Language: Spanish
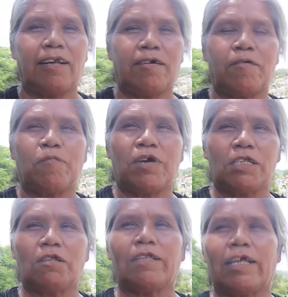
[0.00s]
lo que
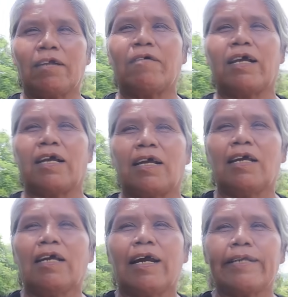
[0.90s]
pues tiene que
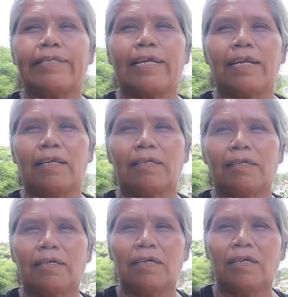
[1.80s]
hacer,
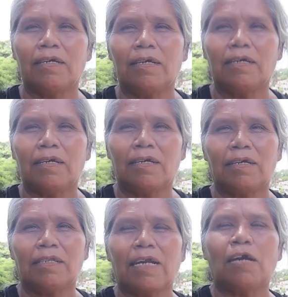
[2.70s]

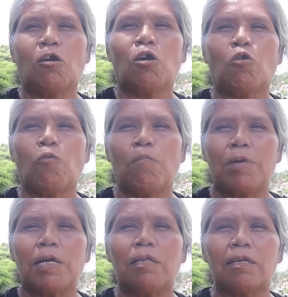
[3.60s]
tengo que
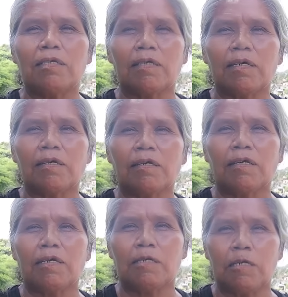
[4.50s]
cumplir, dice.
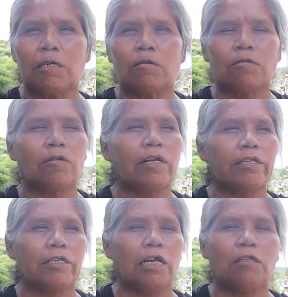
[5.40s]
Y sí lo estoy
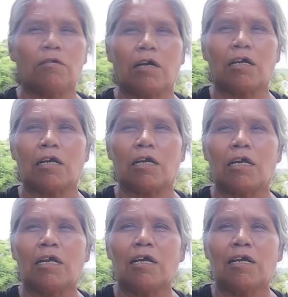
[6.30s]
haciendo, aunque
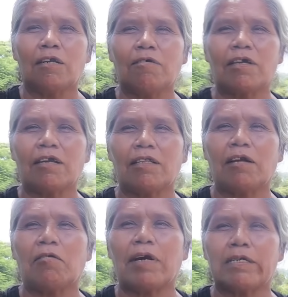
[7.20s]
no quiero, tengo que